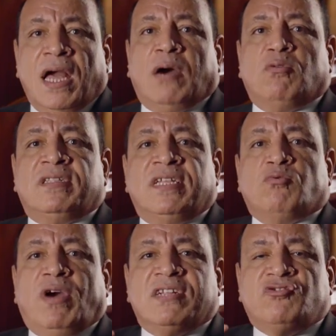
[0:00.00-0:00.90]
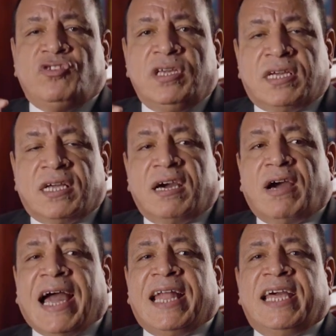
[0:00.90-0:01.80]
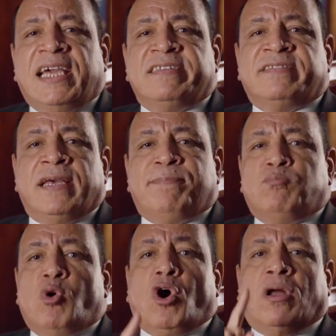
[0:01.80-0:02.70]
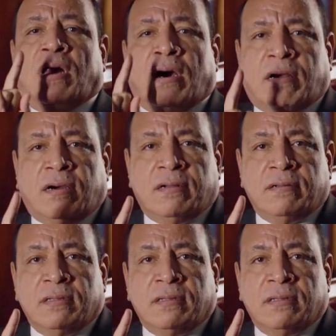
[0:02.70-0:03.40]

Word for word: او اديت واحد شيك على حساب مغلق